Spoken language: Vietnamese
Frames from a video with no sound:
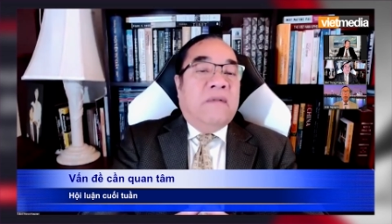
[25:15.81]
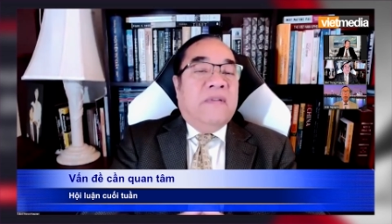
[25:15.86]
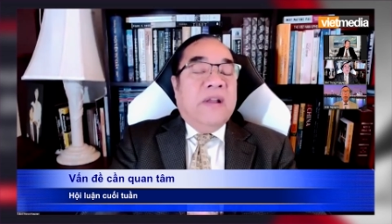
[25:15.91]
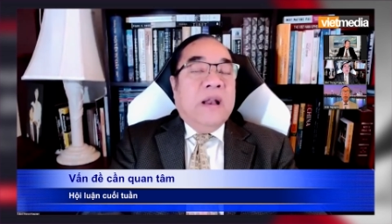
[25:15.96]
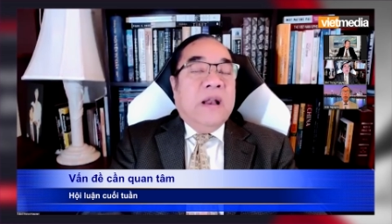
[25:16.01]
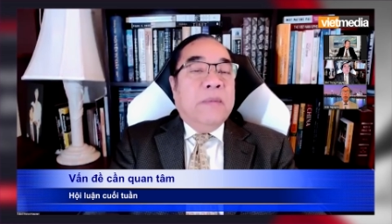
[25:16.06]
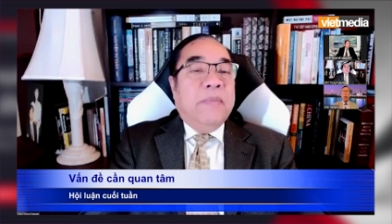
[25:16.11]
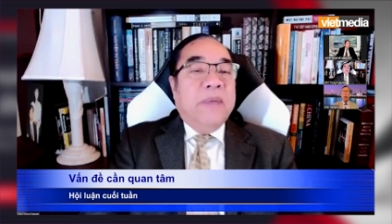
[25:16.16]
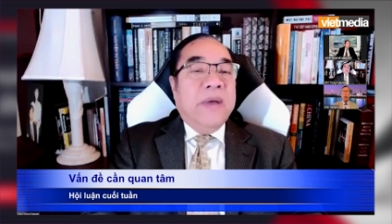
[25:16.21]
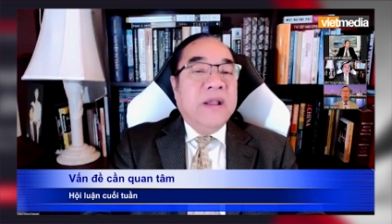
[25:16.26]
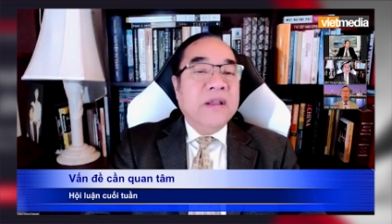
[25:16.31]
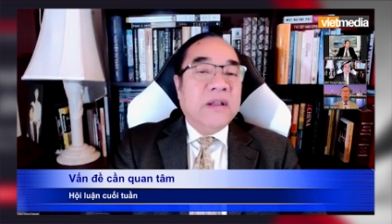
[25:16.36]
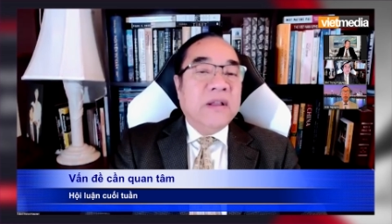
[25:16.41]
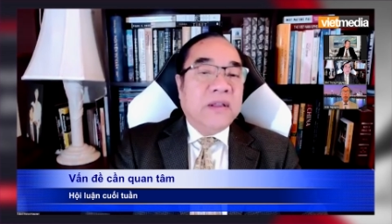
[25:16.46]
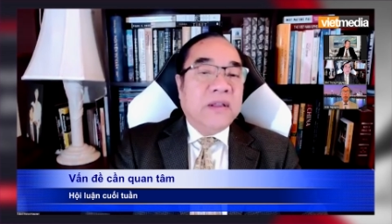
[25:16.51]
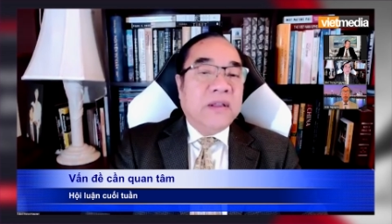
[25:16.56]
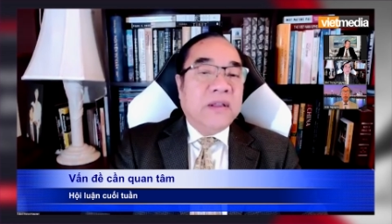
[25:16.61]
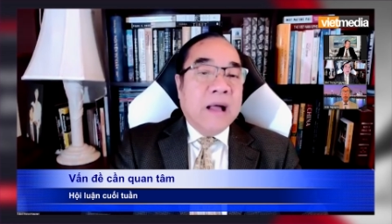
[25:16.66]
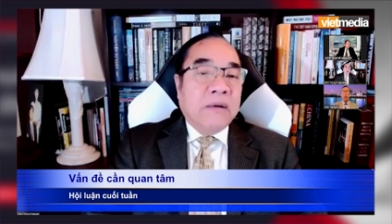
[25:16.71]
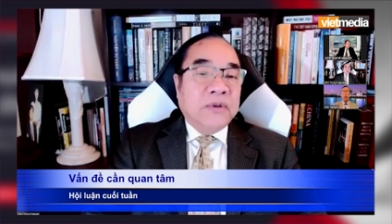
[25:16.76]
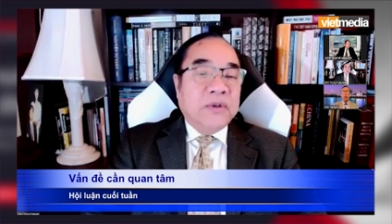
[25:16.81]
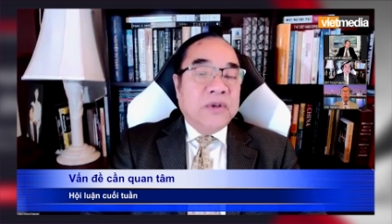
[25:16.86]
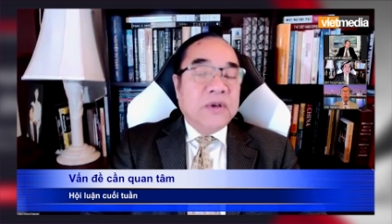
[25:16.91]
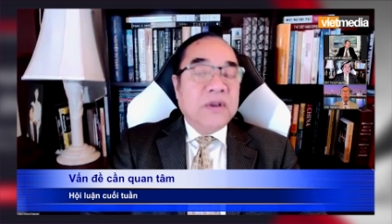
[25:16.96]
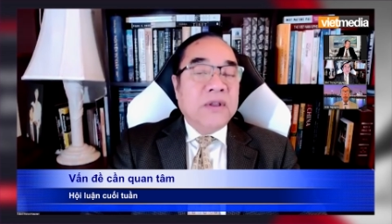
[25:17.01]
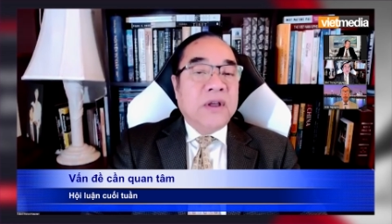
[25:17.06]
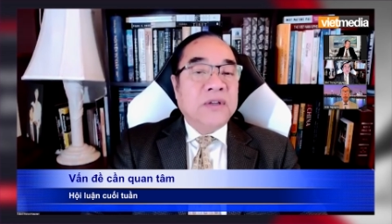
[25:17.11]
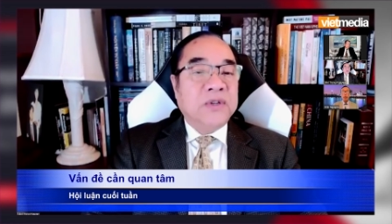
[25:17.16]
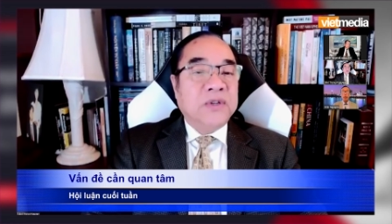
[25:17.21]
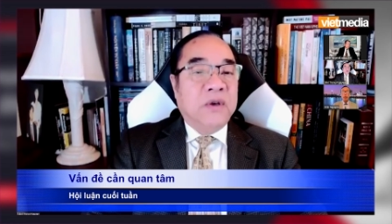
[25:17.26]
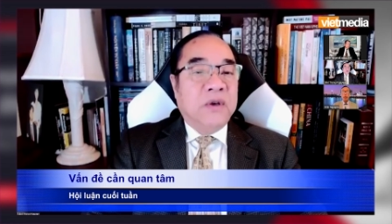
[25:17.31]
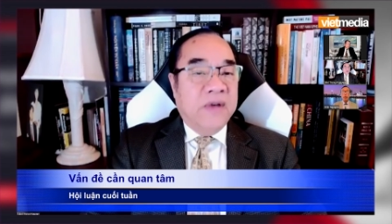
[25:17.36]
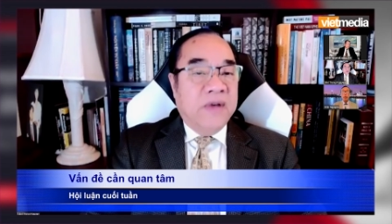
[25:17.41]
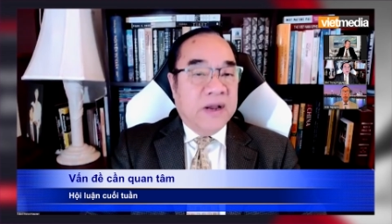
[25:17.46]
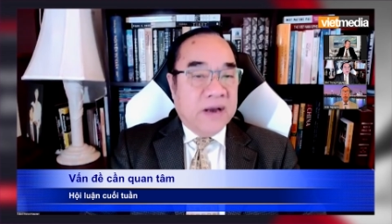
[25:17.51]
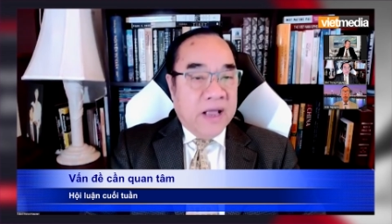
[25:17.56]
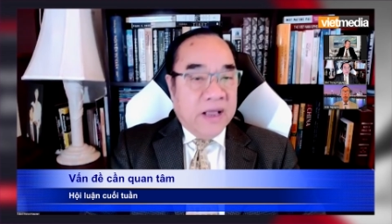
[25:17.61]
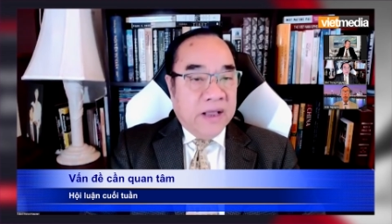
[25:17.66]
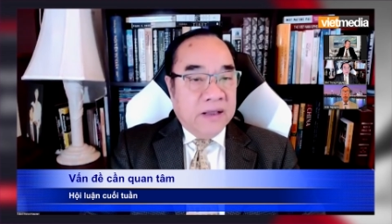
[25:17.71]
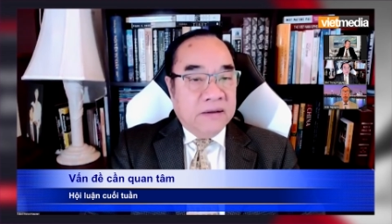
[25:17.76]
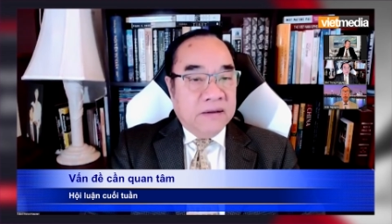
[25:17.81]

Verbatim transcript: Philippines như thế nào trước những cái sự việc này